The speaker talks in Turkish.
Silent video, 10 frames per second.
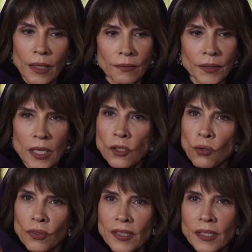Fikret
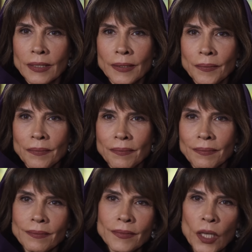sonrasını
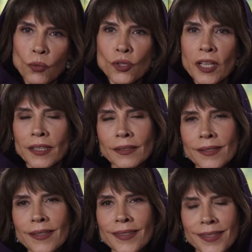Yavuz'la
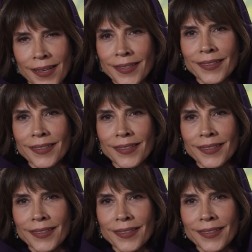aranızda dizayn